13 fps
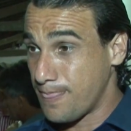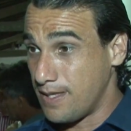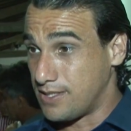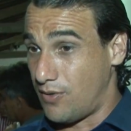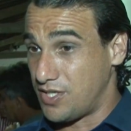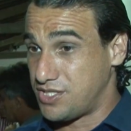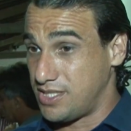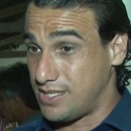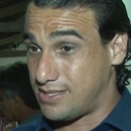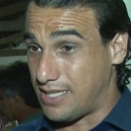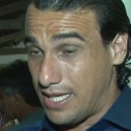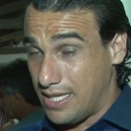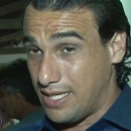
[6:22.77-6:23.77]
Então, a gente
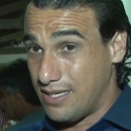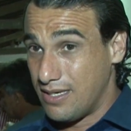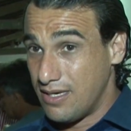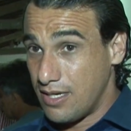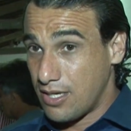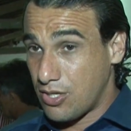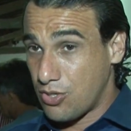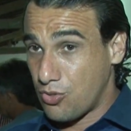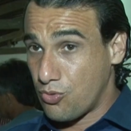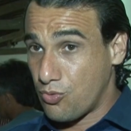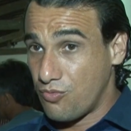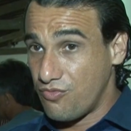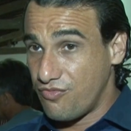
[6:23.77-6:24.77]
tem
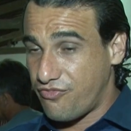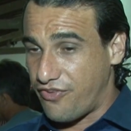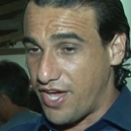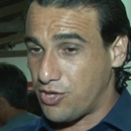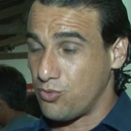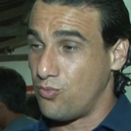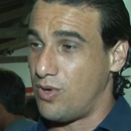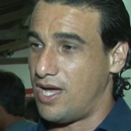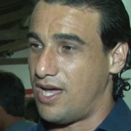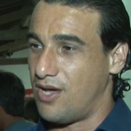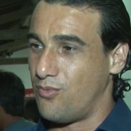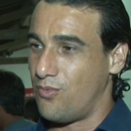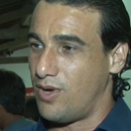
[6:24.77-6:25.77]
feito
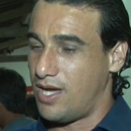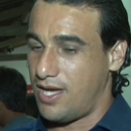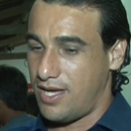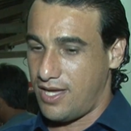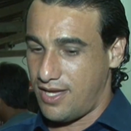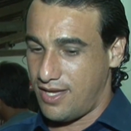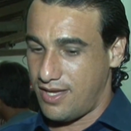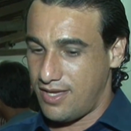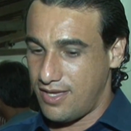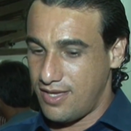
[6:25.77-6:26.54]
uma, uma